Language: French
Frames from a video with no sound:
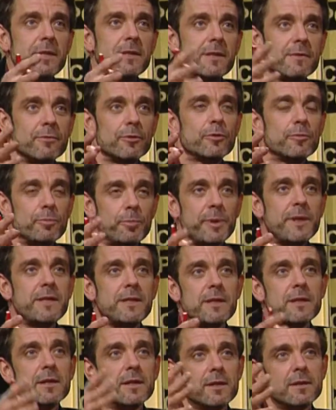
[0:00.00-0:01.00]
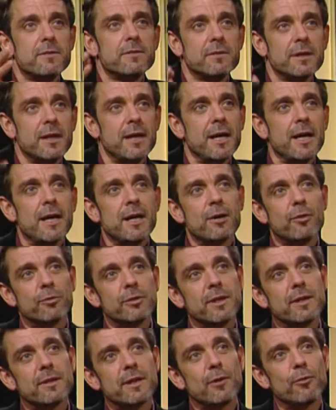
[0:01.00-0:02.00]
c'est votre pays. Hein. on,
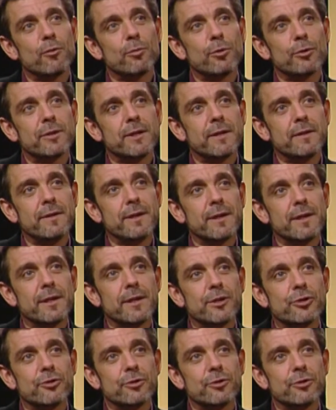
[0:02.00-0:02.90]
est, à l'ombre des terris,